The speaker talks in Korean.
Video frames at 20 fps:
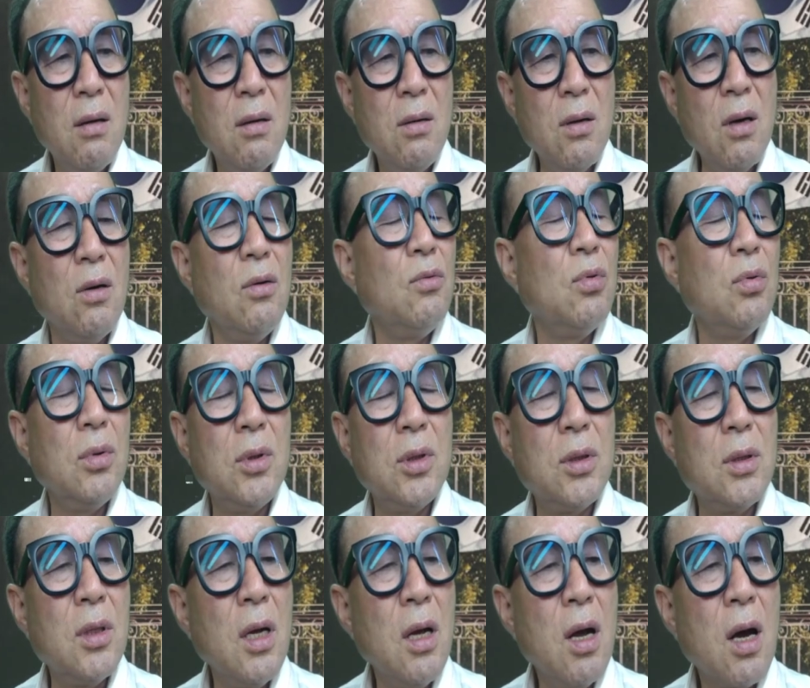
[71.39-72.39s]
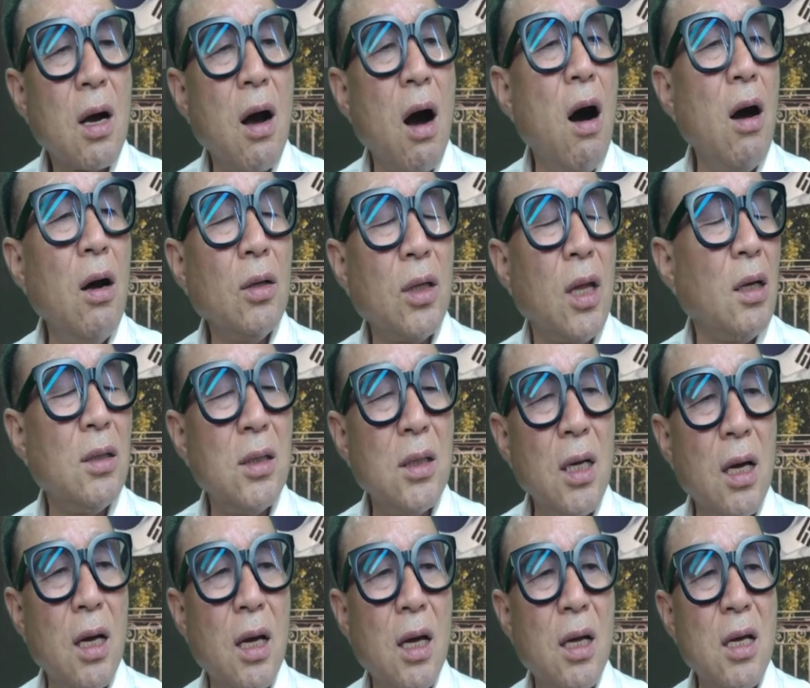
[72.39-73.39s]
영주 강
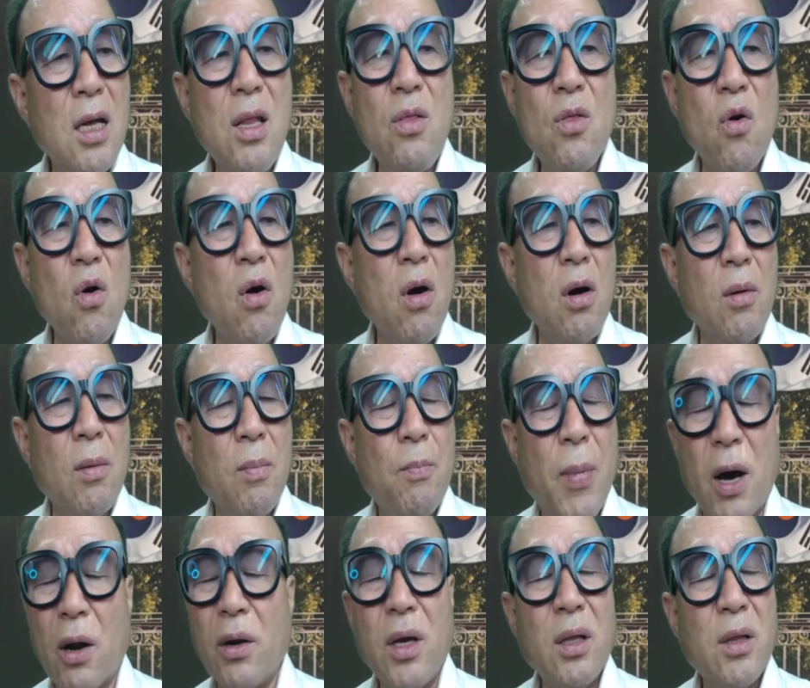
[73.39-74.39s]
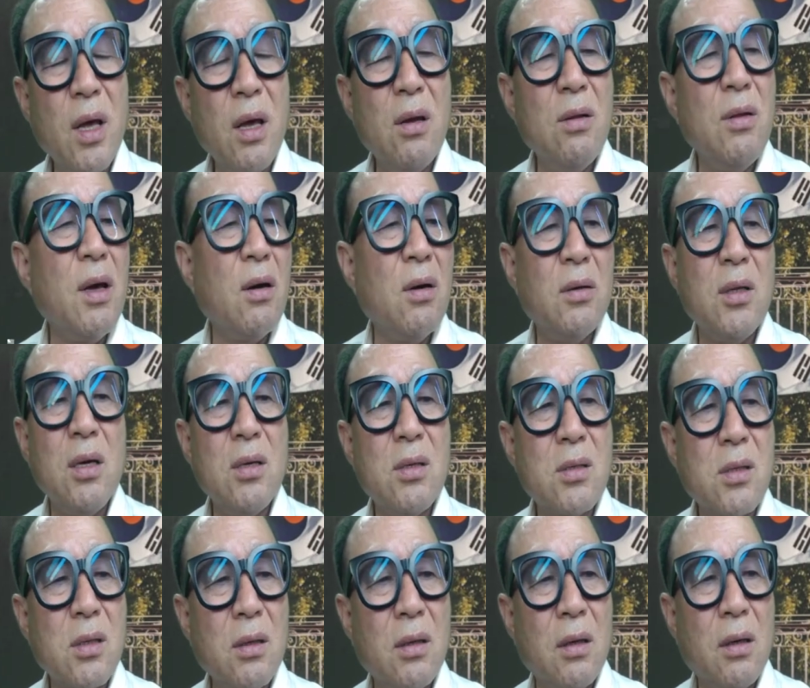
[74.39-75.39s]
택지에 인도가 바르게 돼 있는 데가 어디
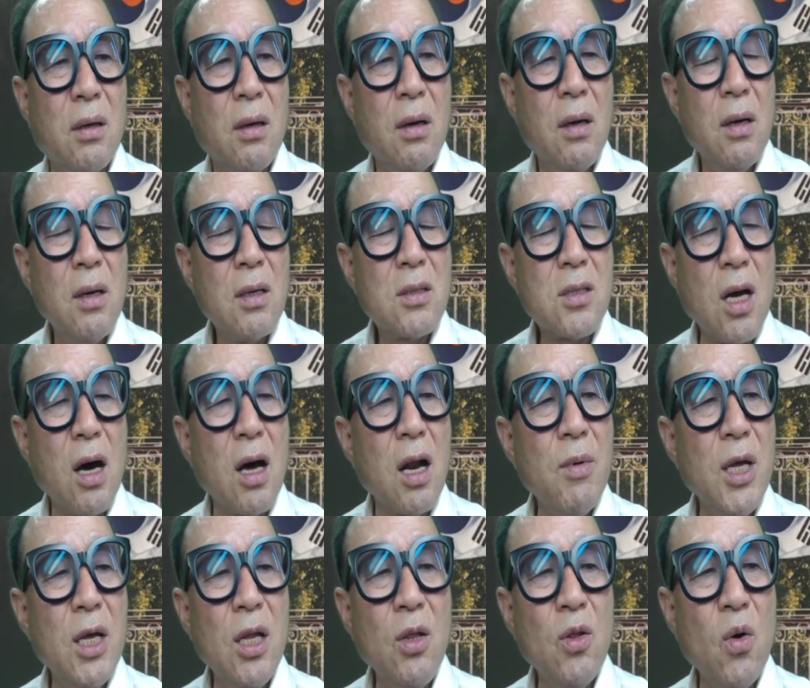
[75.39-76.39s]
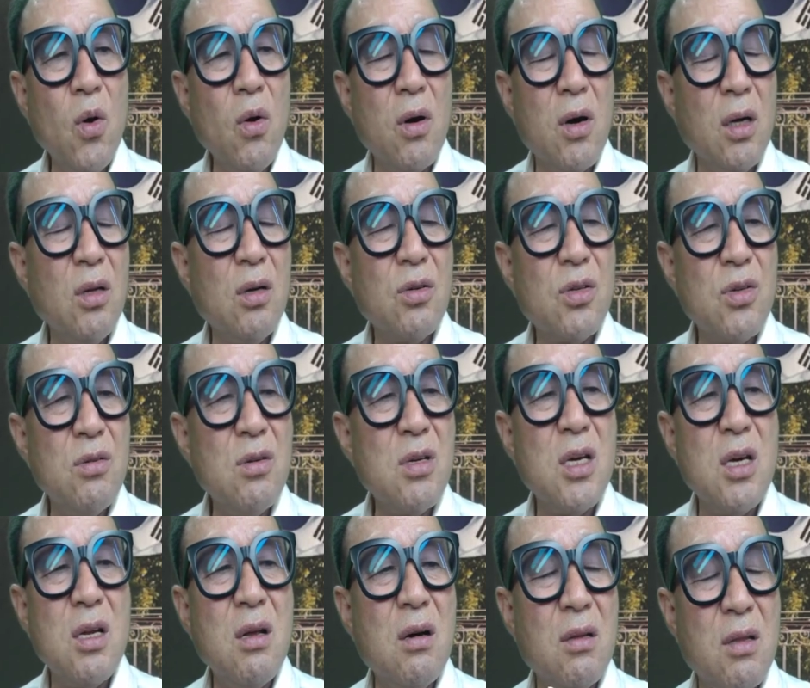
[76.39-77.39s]
있어? 사람이 인도로 거둘 수 있는
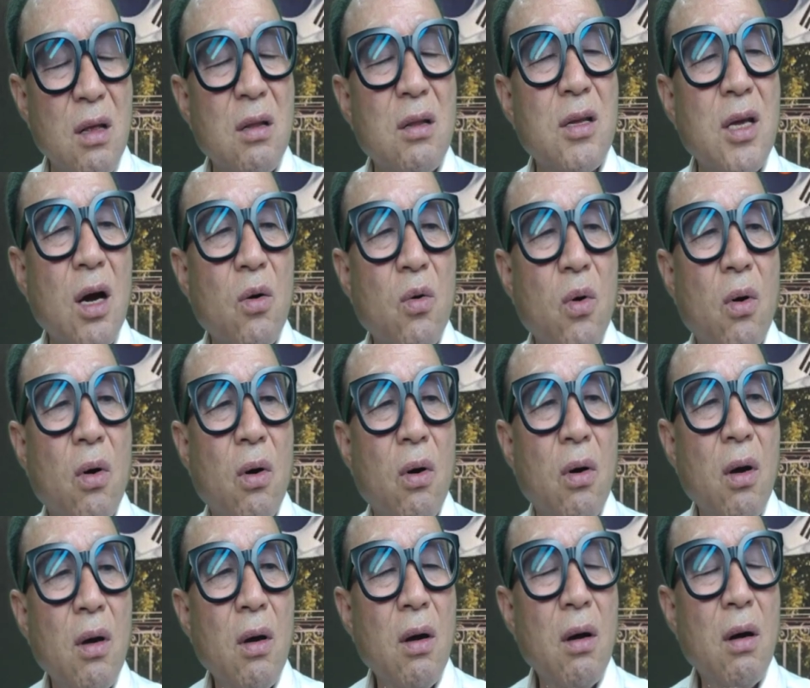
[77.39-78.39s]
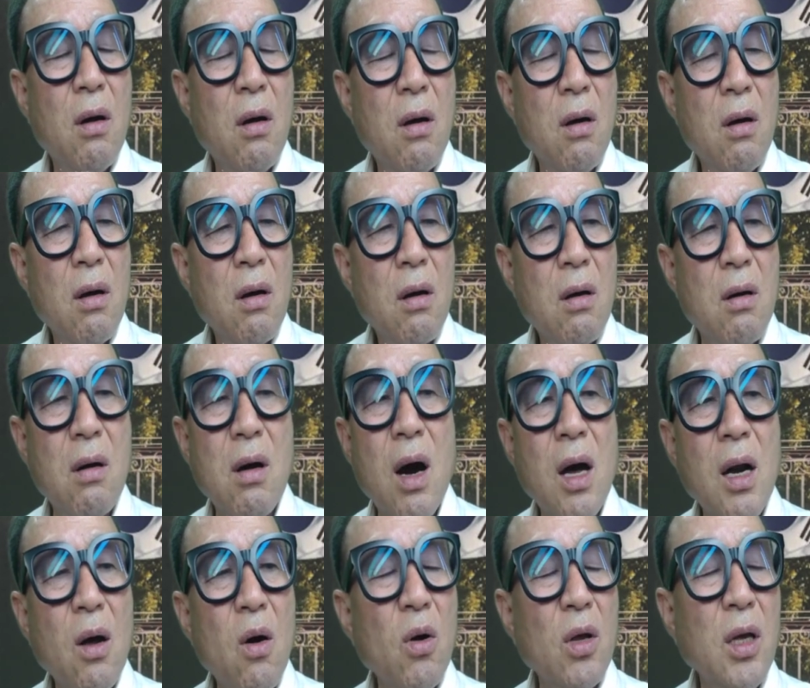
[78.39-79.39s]
길이 어디 있느냐고. 그거
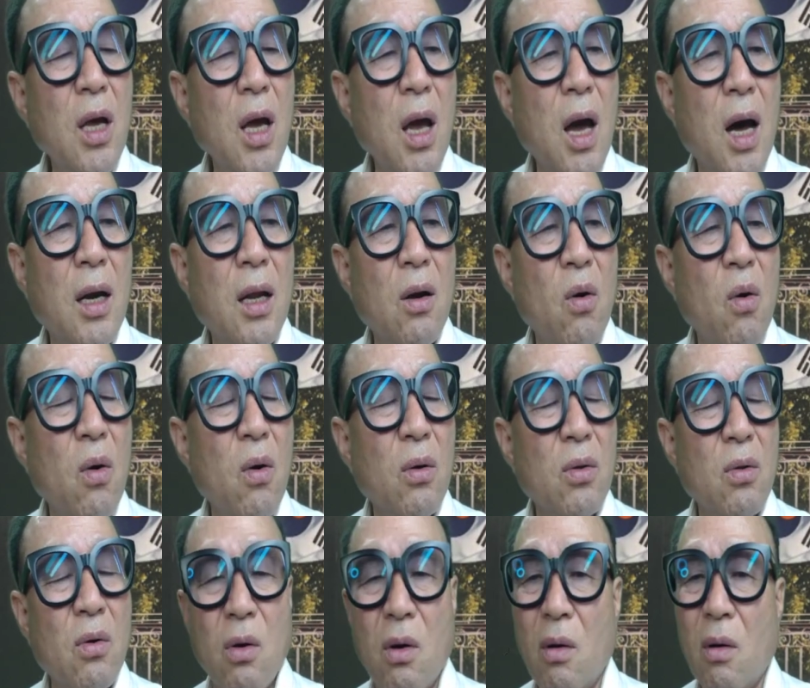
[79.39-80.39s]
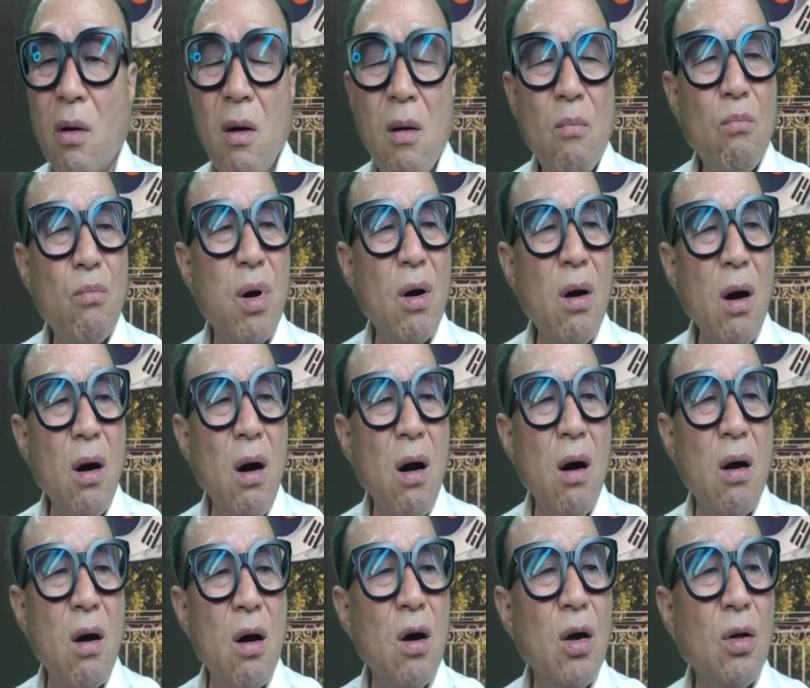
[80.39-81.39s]
하나 옳게 안 해놓고도
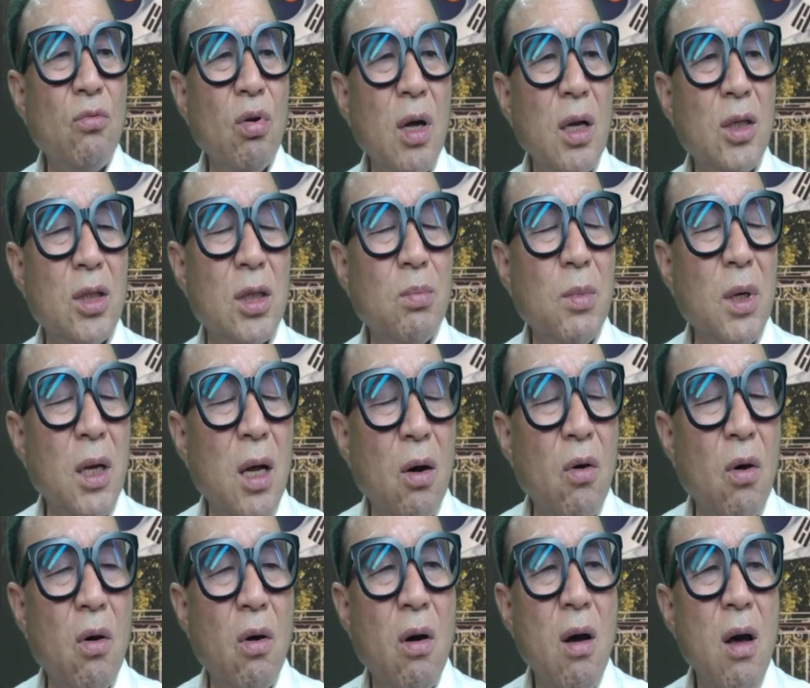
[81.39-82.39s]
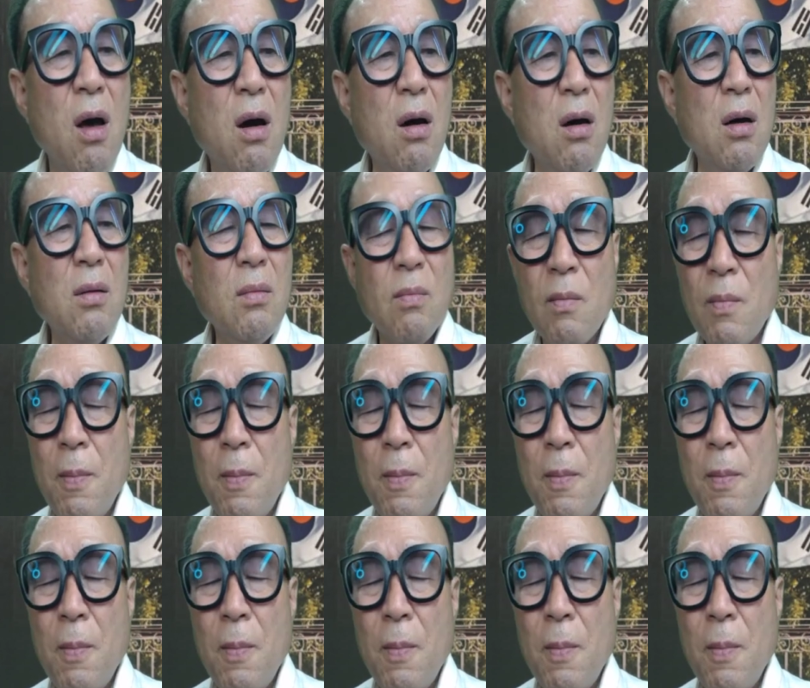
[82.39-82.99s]
뭐 엉뚱한 질문하고 어?